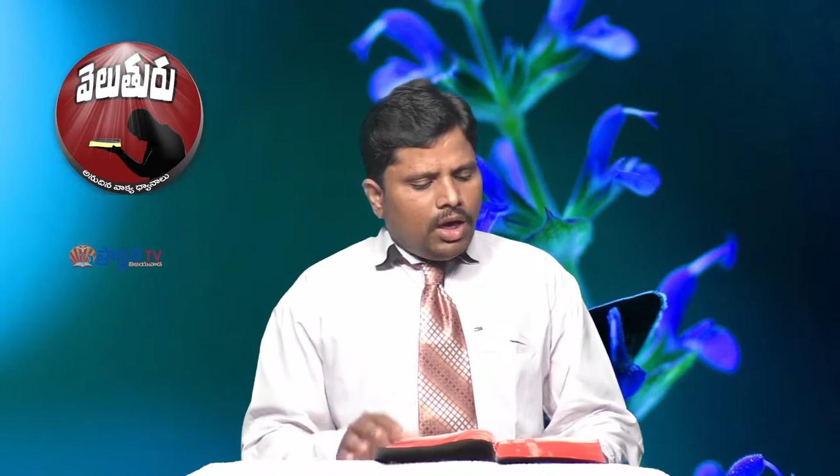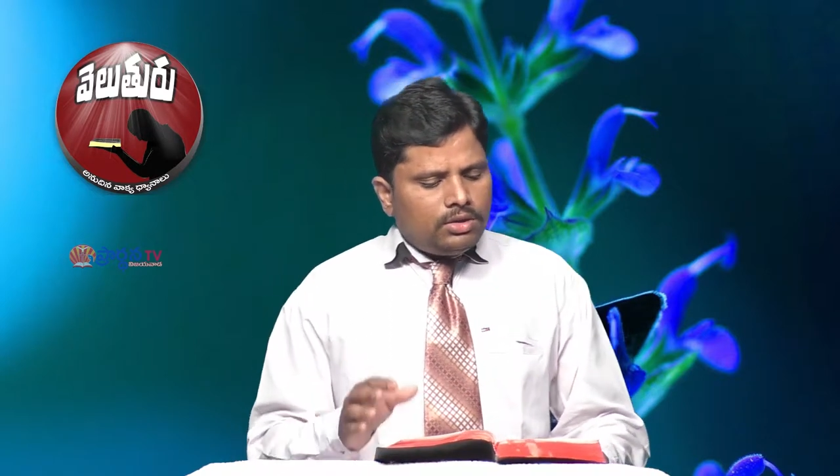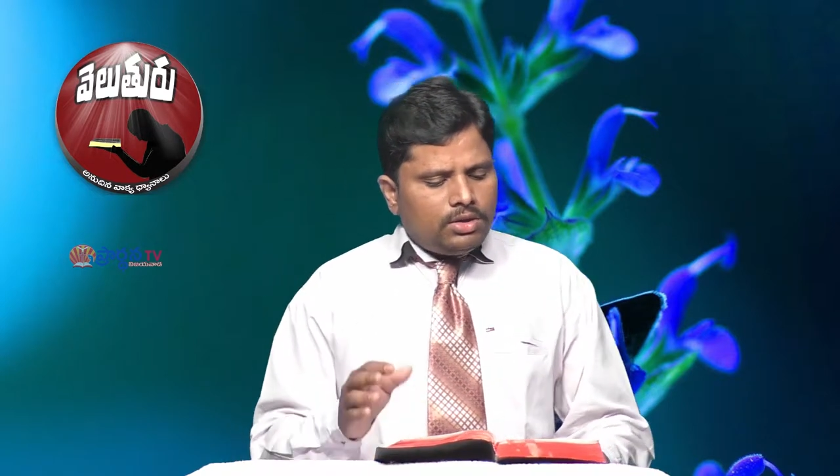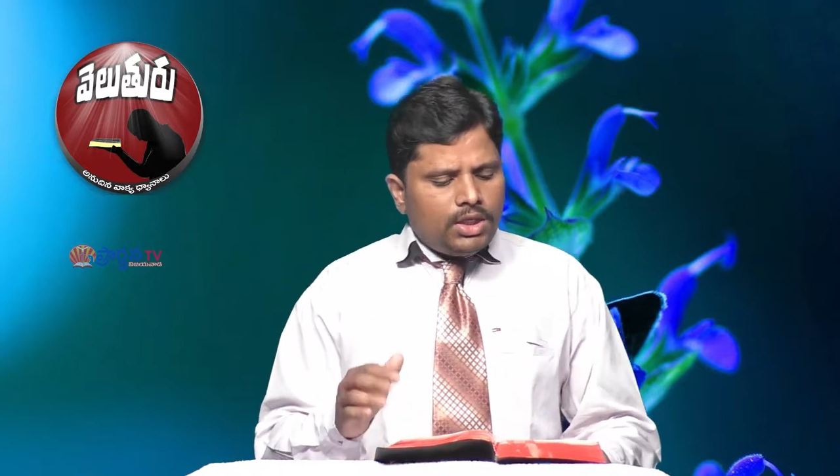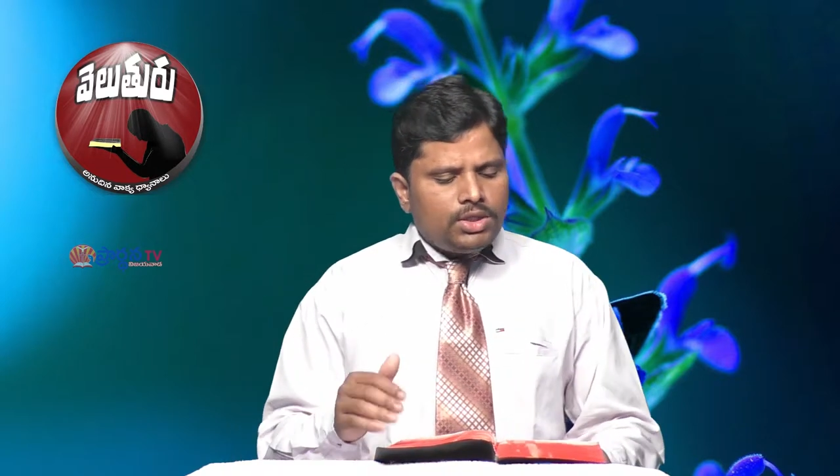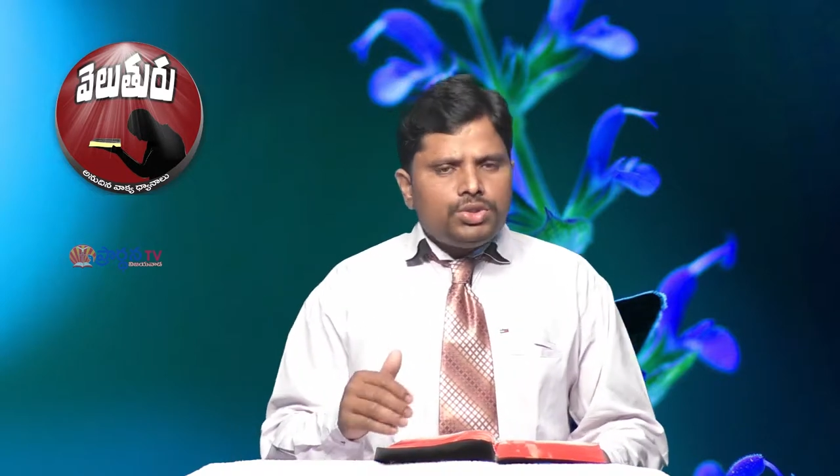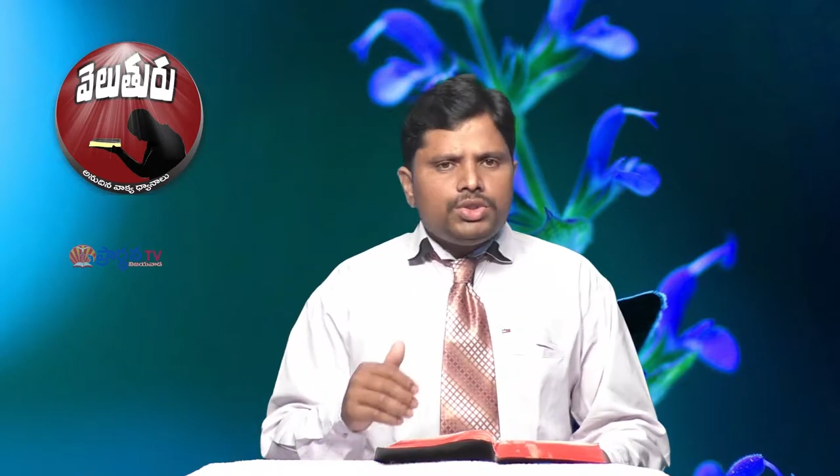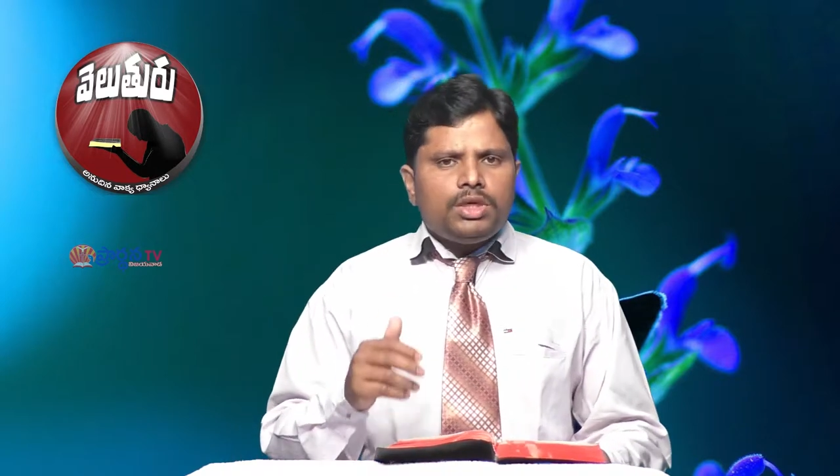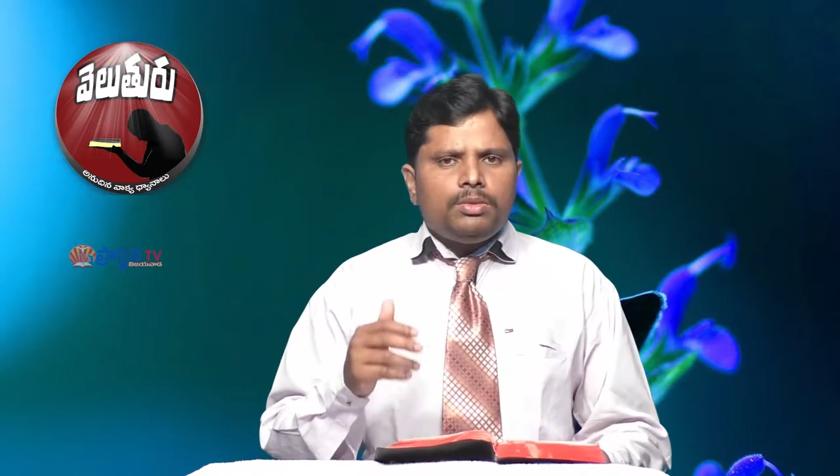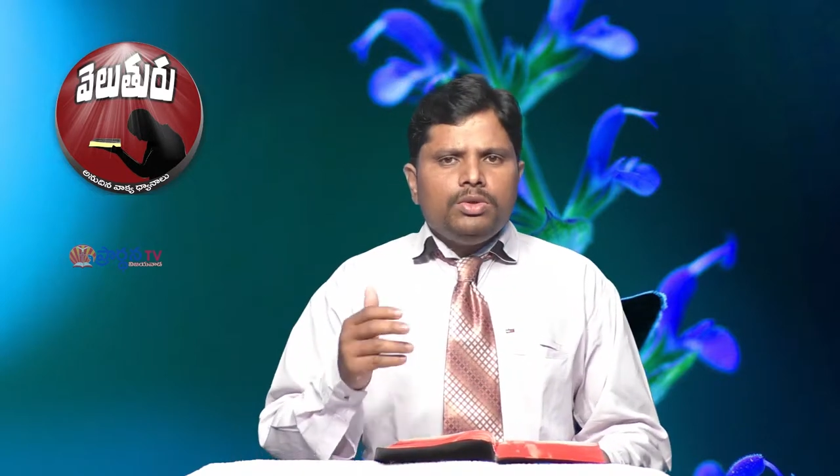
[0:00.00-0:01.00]
అర్థాన్ని
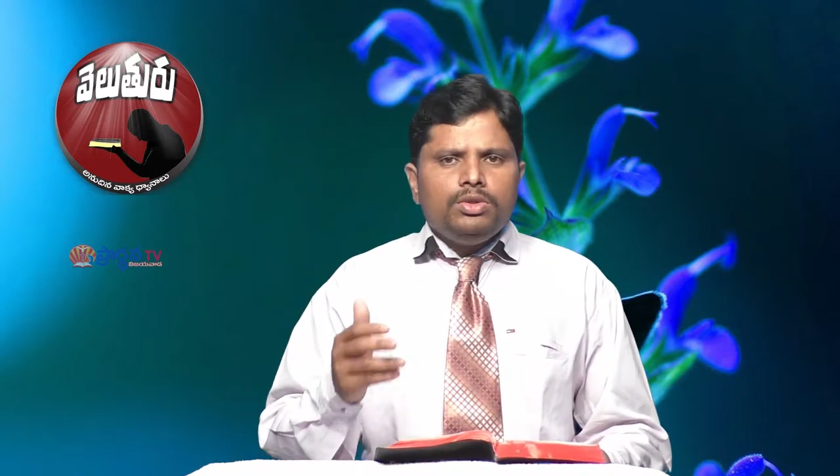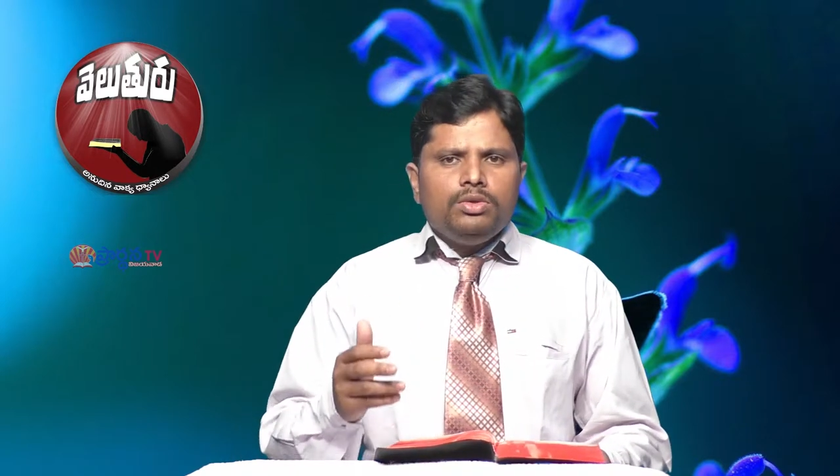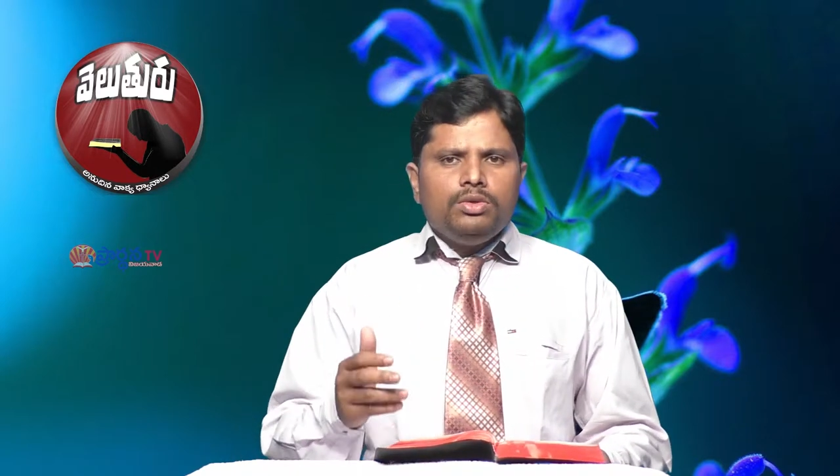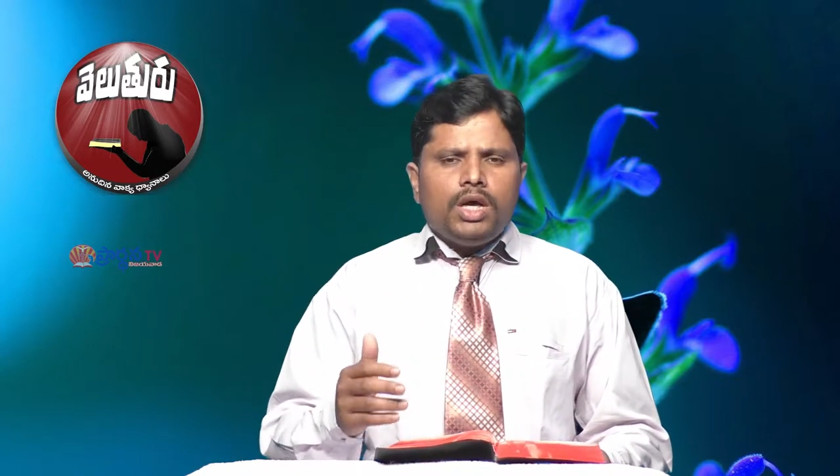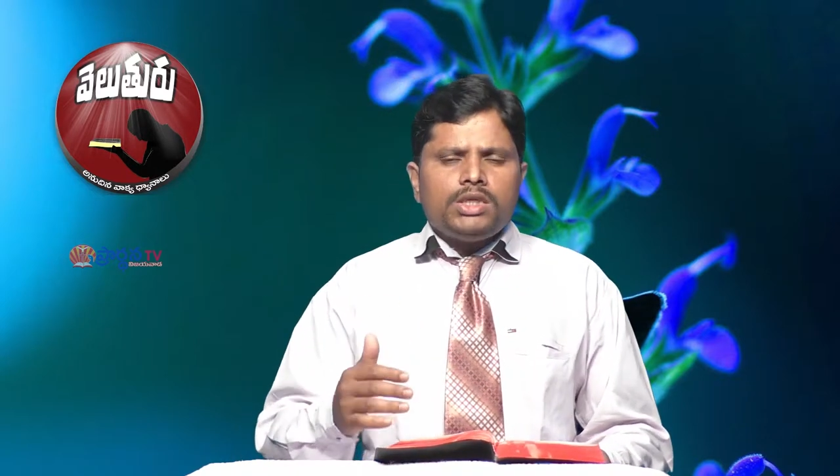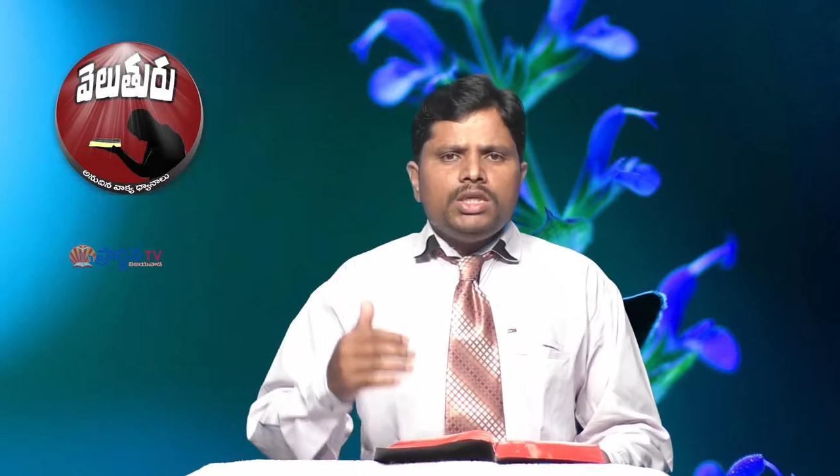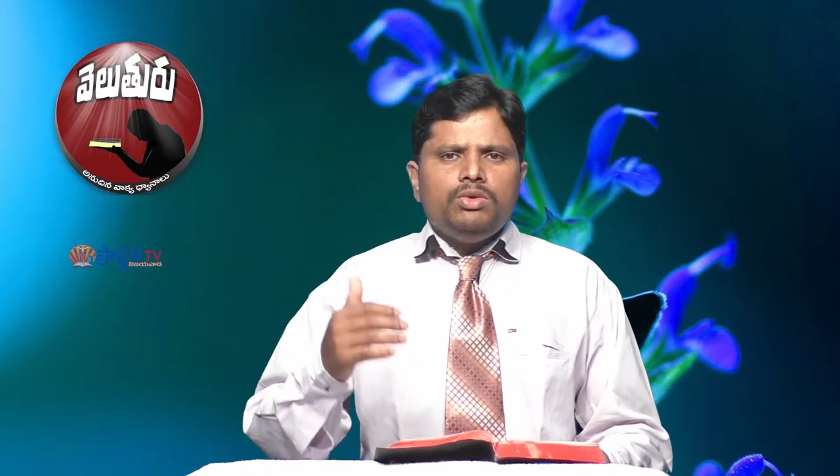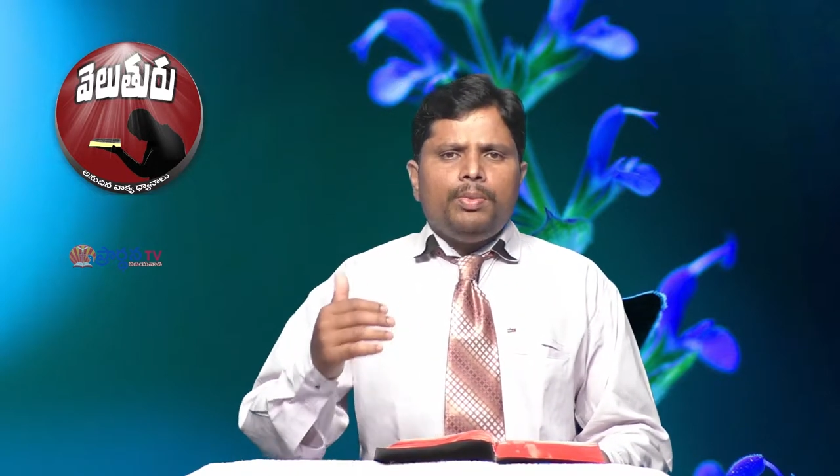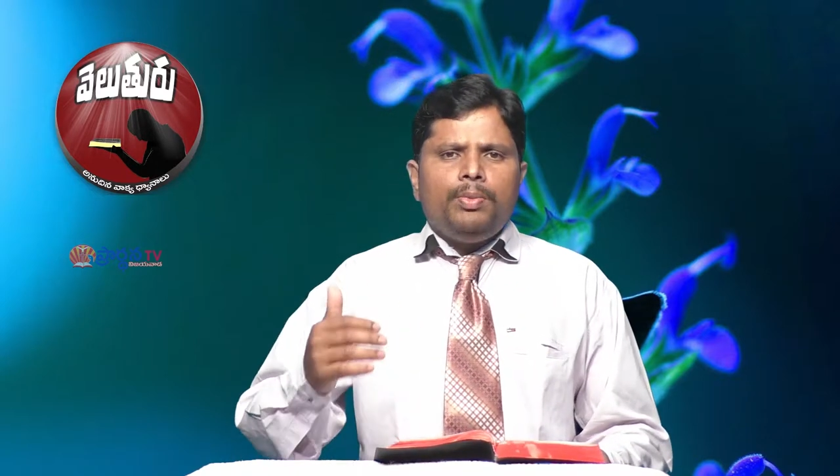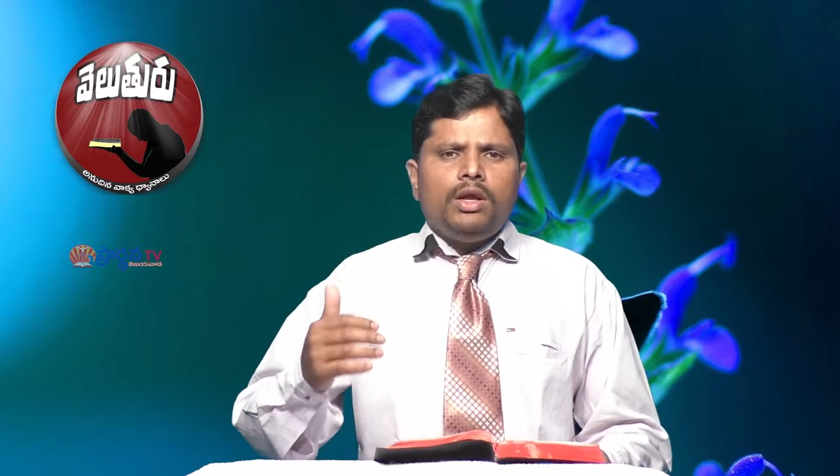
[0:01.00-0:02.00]
చూసే ముందు అసలు ఈ
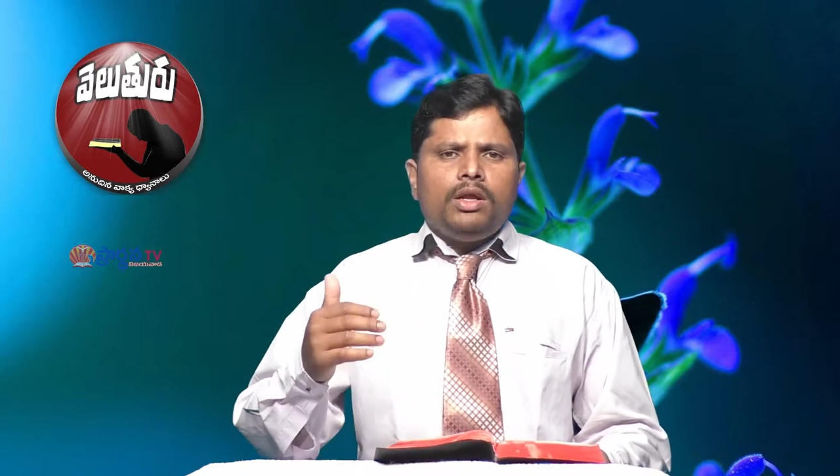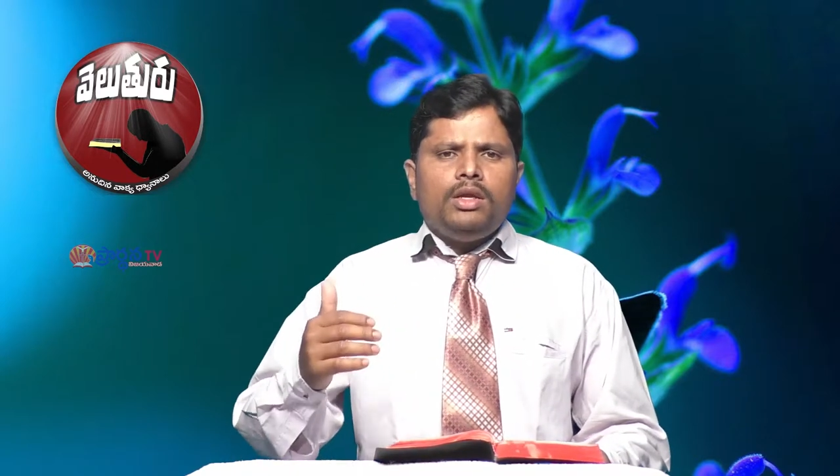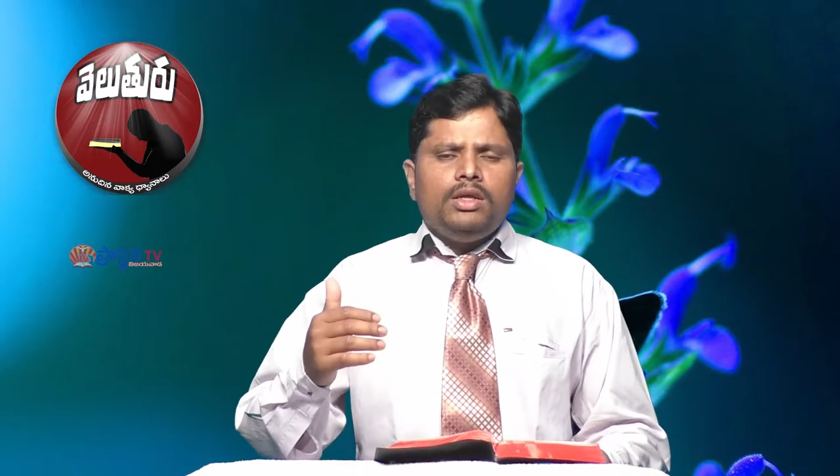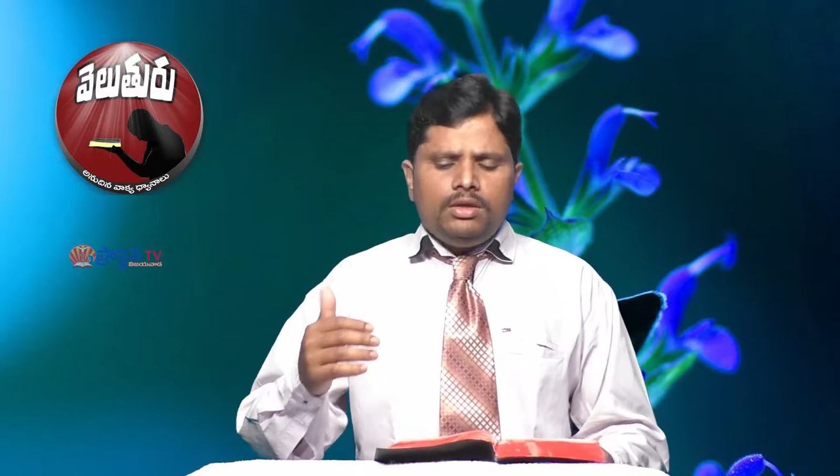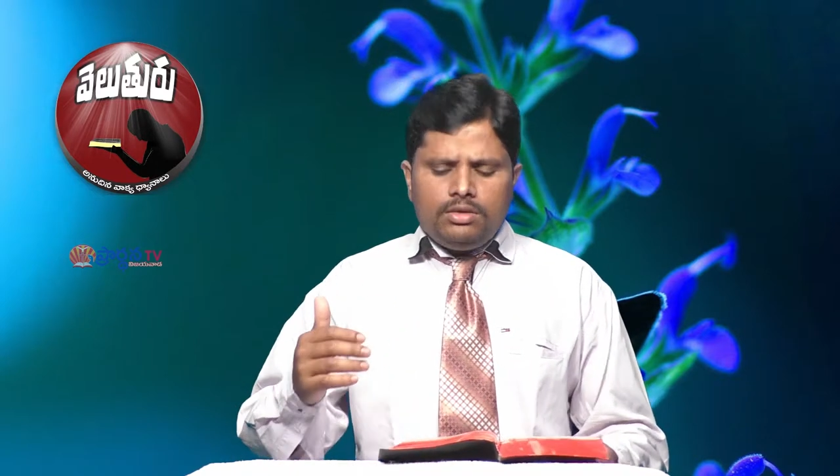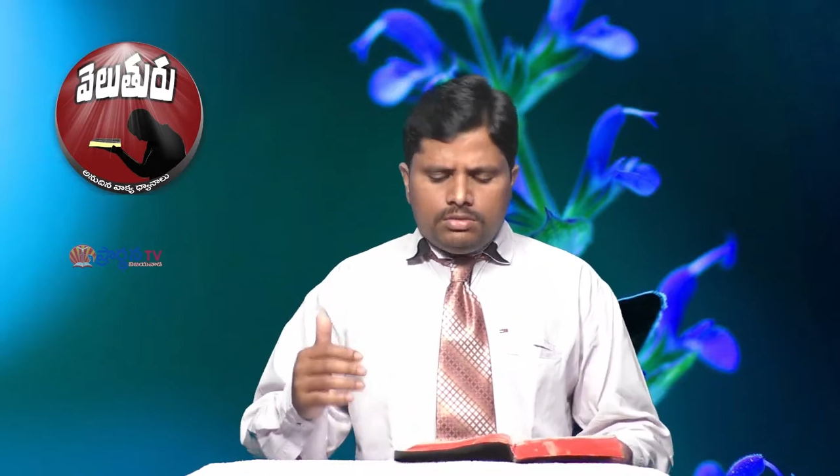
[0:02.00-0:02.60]
ఉపమానాన్ని